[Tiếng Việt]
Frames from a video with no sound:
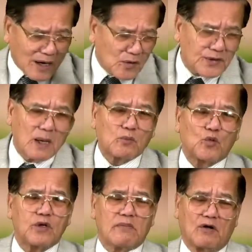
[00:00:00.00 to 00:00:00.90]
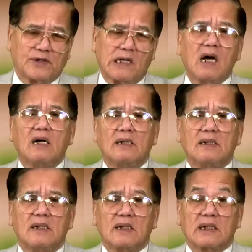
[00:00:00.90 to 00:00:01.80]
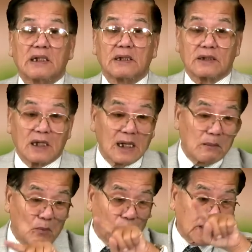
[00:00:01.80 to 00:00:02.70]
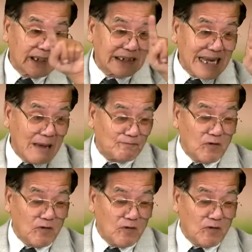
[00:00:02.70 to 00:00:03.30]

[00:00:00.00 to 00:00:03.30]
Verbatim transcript: có năm Quý Mẹo nữa. Tức là một cái giáp